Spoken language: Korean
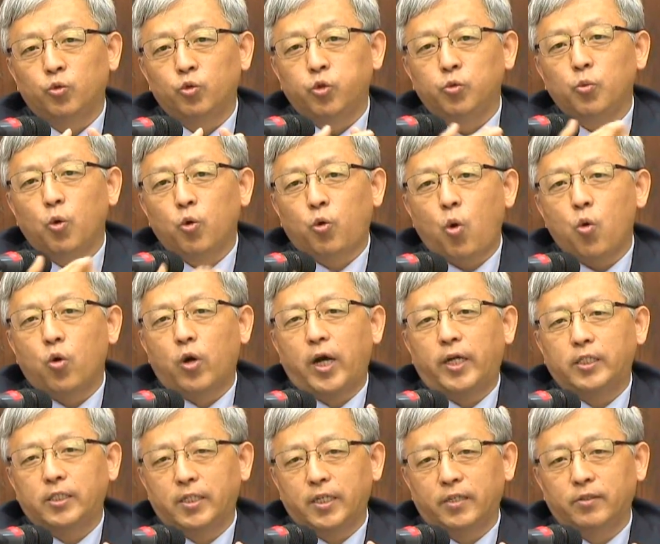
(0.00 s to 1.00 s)
추모
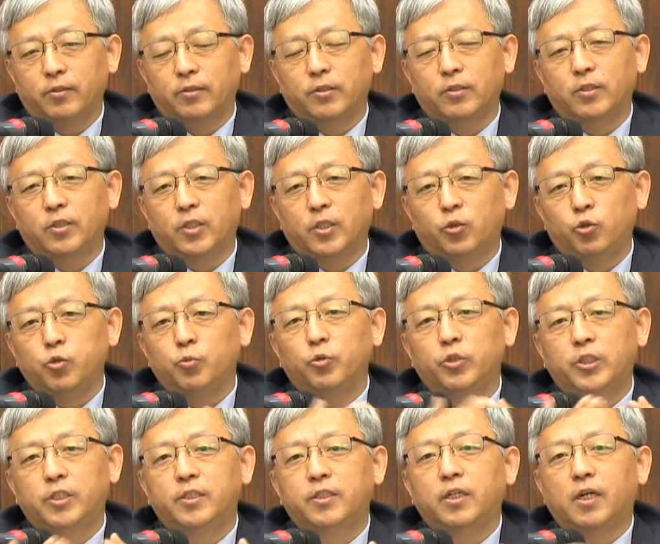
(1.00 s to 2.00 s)
공간이라든지
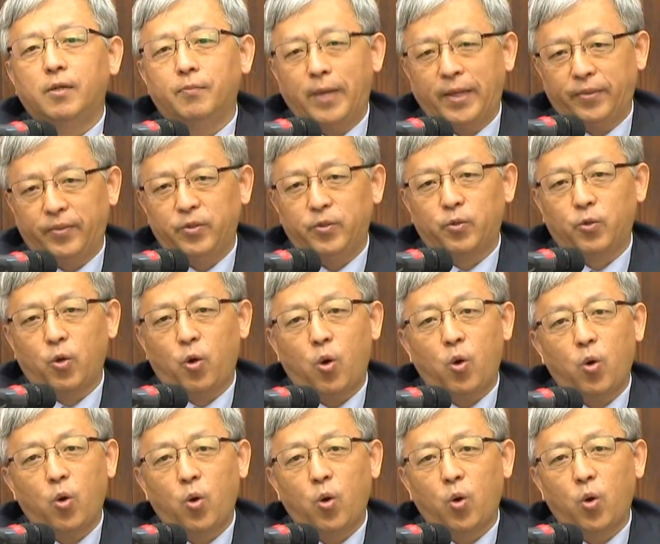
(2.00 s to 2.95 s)
추모 시설을 만들고